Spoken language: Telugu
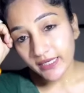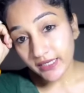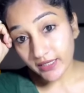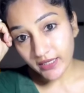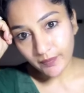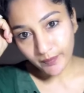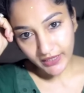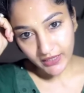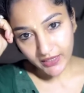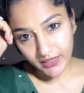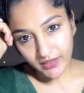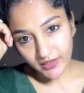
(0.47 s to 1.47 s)
ఈ రీల్
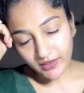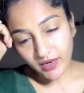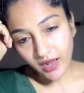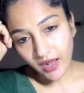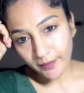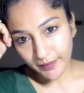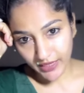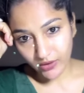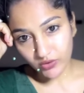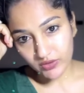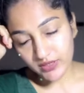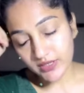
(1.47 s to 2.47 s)
పర్టికులర్గా అమ్మాయిల
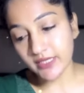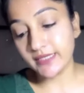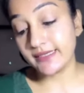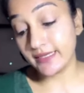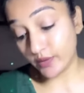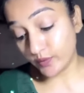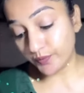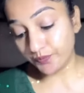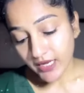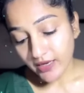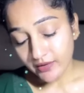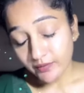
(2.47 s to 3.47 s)
కోసం చేస్తున్నాను
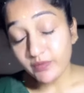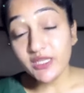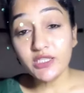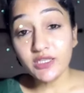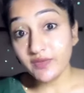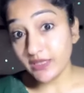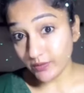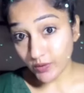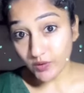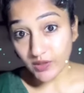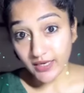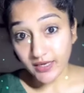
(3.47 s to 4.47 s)
మీ
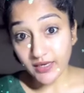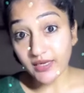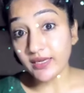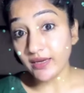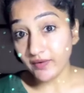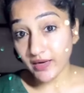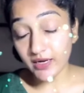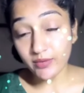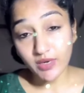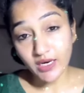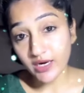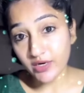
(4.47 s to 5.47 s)
జీవితంలోకి ఎవరైనా
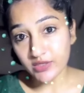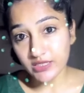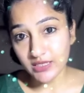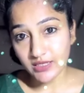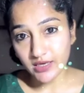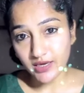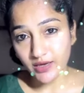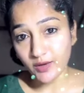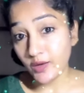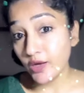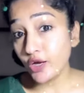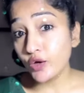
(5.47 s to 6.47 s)
మగాడు వచ్చేసి
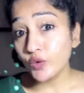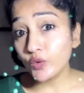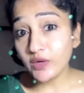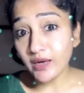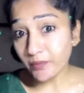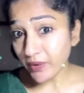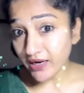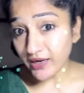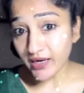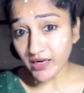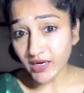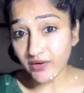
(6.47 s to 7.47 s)
నువ్వు నా
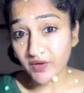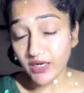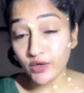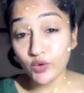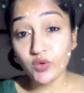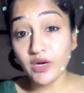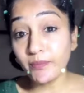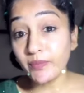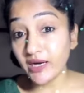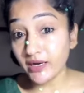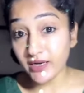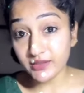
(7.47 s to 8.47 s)
బంగారానివి నువ్వు నా
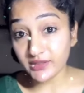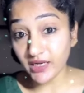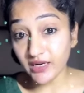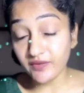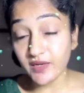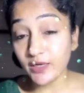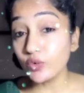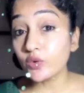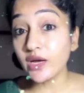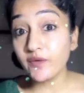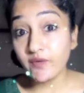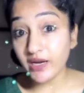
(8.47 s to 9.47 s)
బంగారు తల్లివి నువ్వు
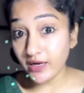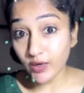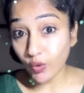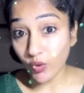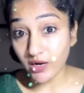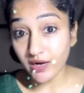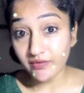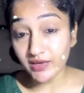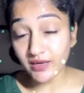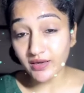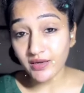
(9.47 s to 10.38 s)
నా వెండి కొండవి